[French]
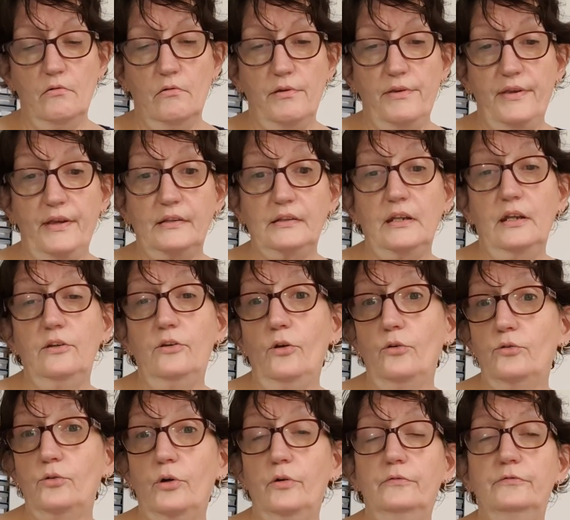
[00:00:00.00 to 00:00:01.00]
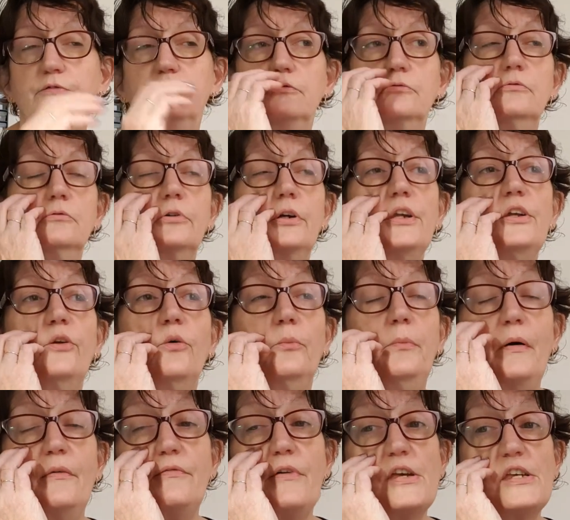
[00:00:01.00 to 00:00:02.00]
certains d'entre vous qui n'ont
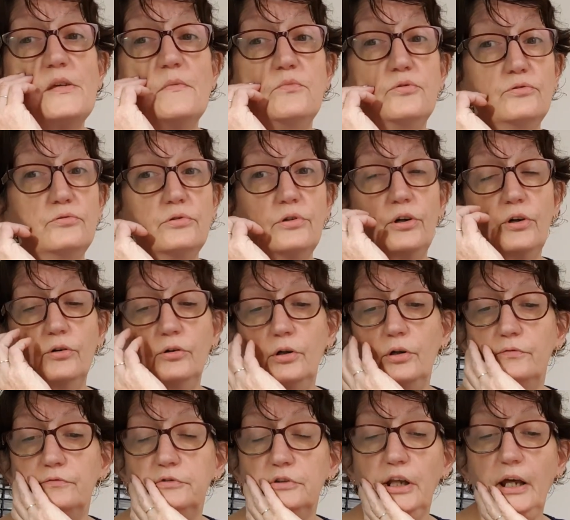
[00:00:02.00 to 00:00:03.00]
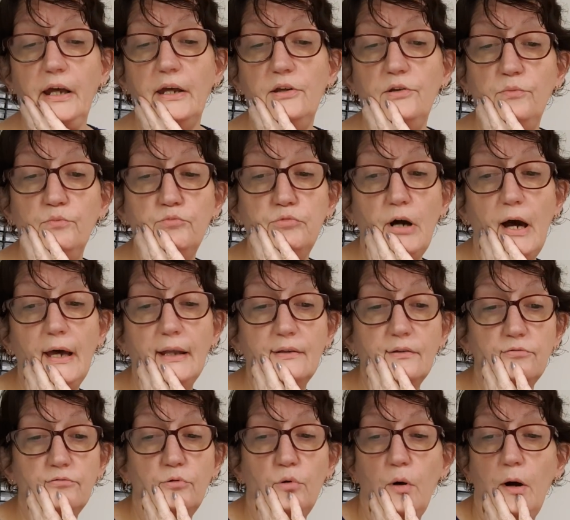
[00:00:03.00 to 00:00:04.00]
pas Facebook euh, voudraient une
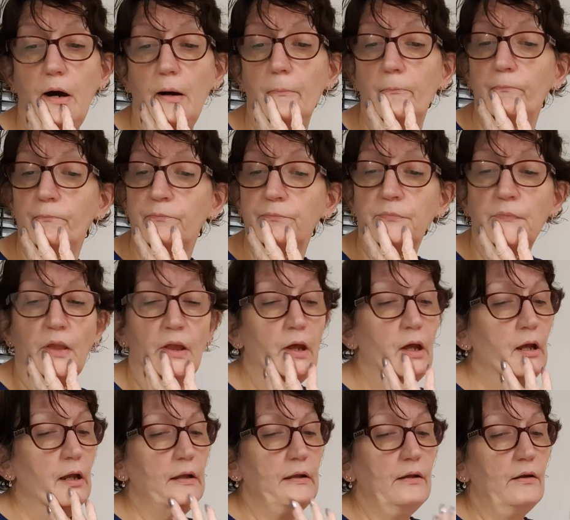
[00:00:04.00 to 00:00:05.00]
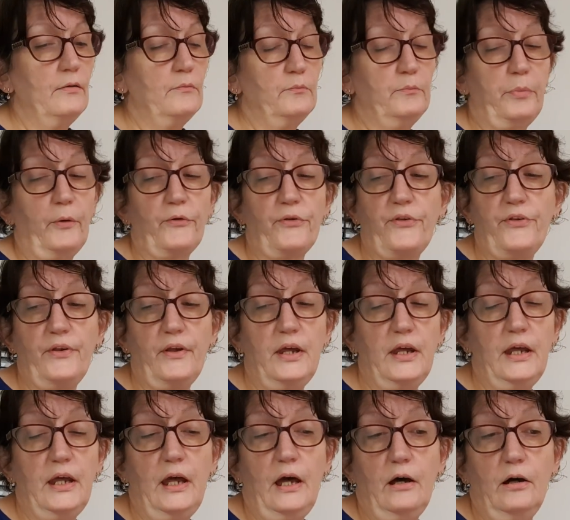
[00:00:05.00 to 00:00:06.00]
boîte ou quoi,
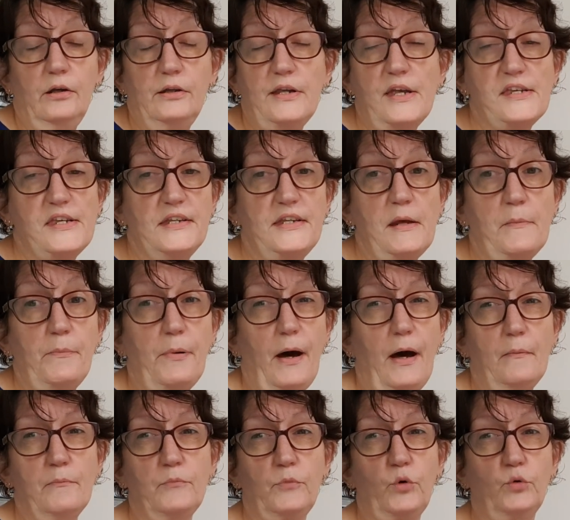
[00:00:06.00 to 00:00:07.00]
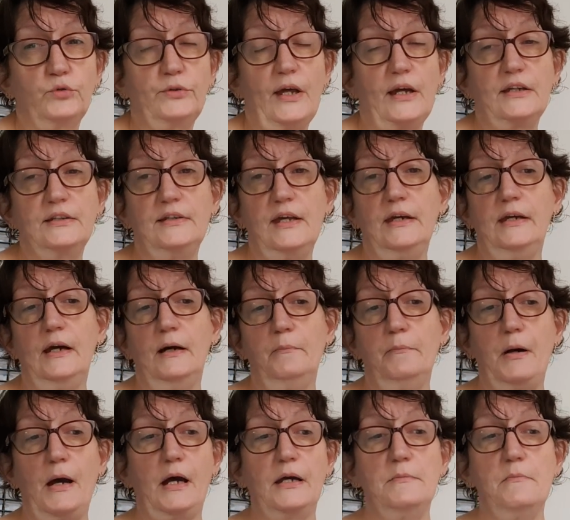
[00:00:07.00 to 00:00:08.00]
pensez, euh, n'hésitez pas à me contacter par hein,
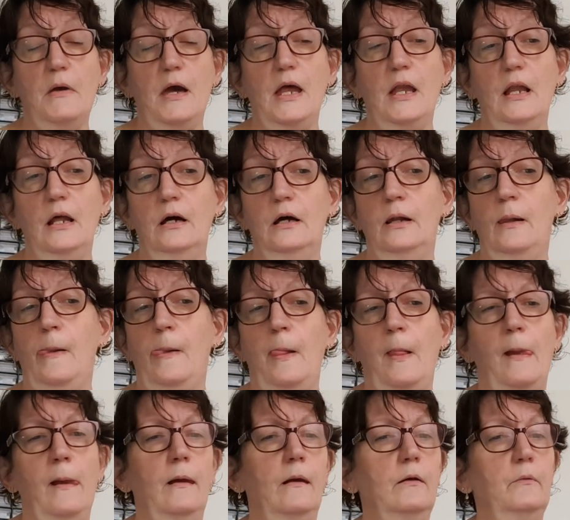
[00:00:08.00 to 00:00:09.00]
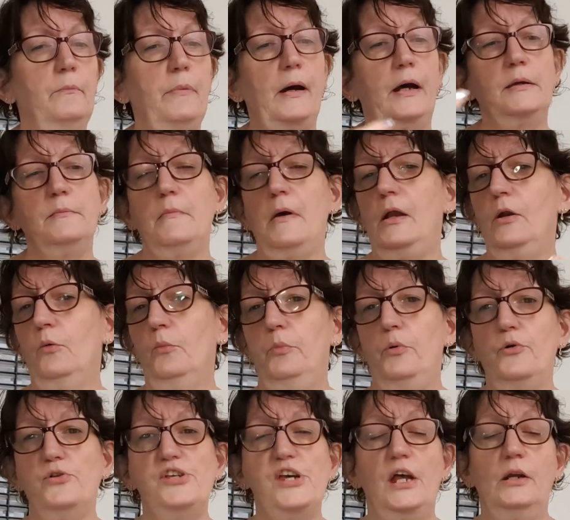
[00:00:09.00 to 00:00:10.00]
par email. Euh, par email, on
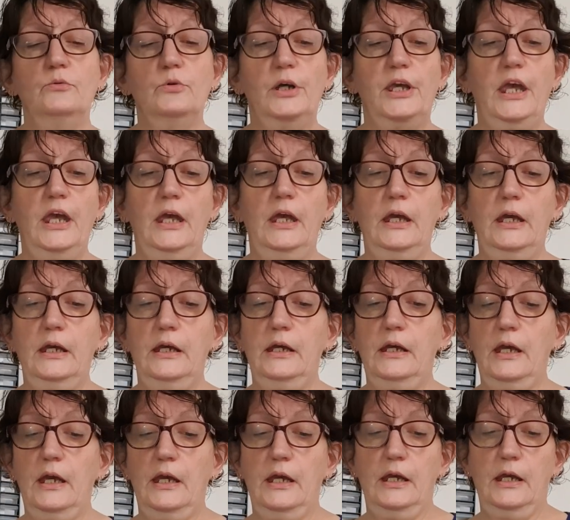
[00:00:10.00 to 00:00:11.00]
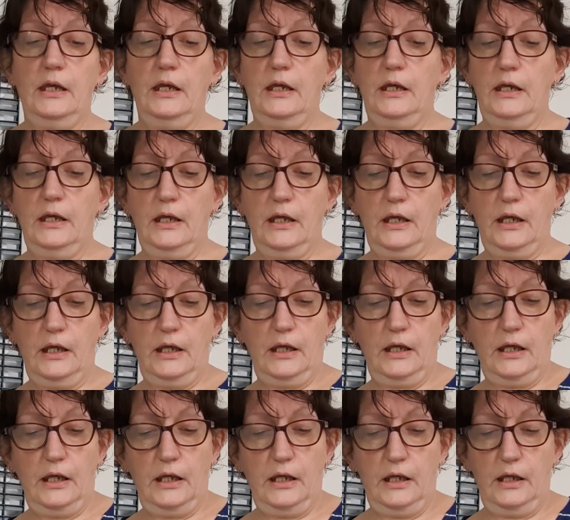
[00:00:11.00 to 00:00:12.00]
peut dialoguer
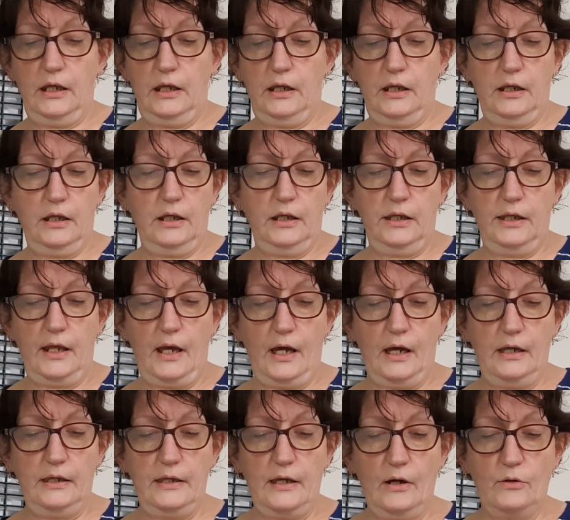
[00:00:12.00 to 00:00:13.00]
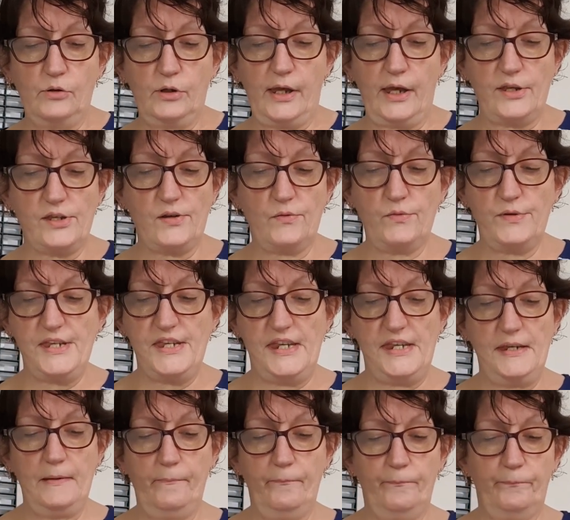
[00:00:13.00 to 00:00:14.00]
et il n'y a, y a aucun
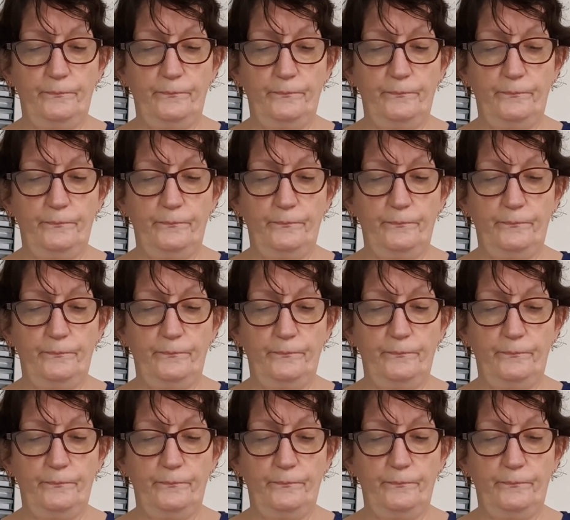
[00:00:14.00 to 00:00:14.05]
souci.